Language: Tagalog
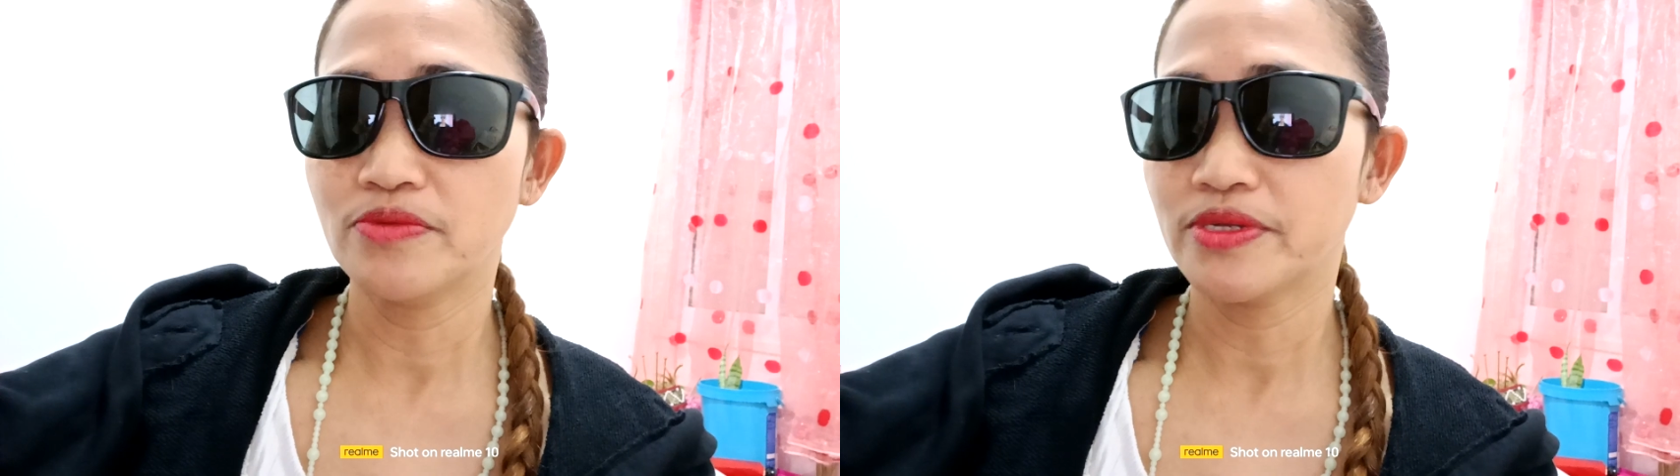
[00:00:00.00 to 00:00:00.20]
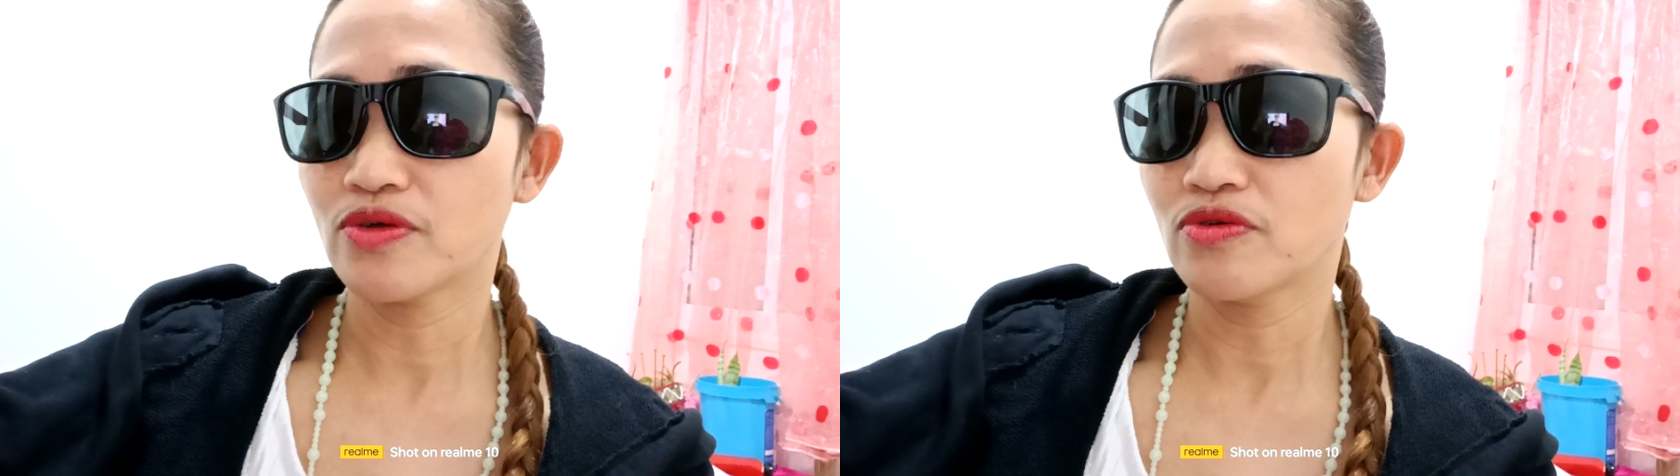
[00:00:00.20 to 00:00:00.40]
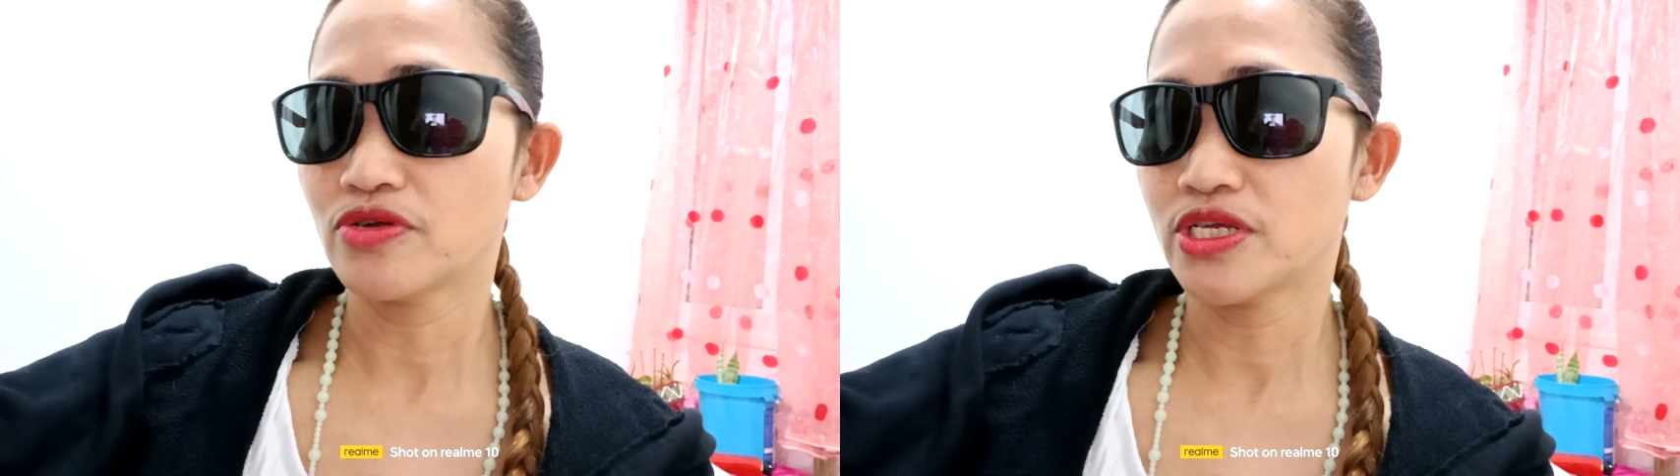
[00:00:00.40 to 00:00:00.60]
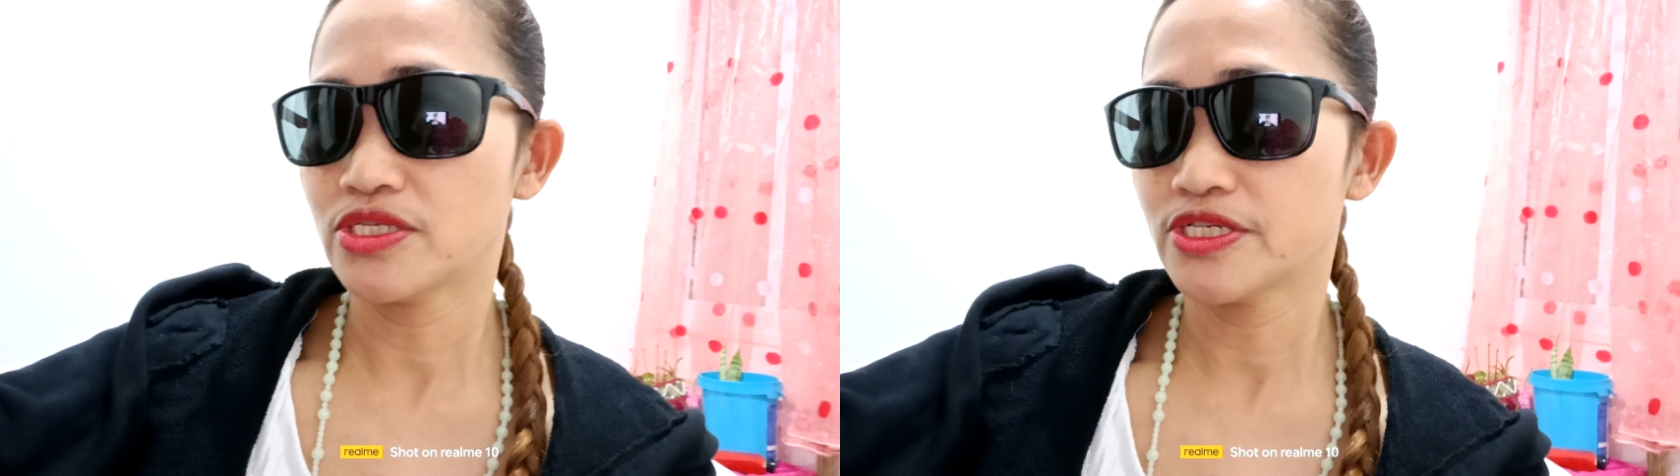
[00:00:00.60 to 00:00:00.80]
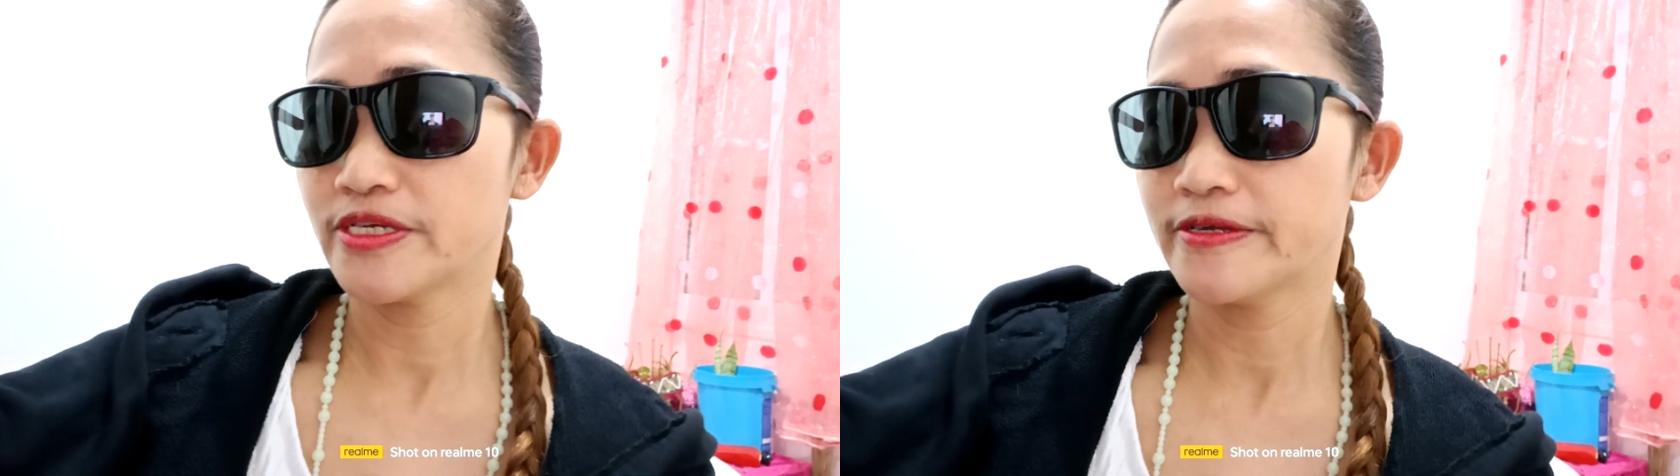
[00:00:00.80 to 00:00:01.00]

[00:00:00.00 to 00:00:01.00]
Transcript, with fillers: man ako rich.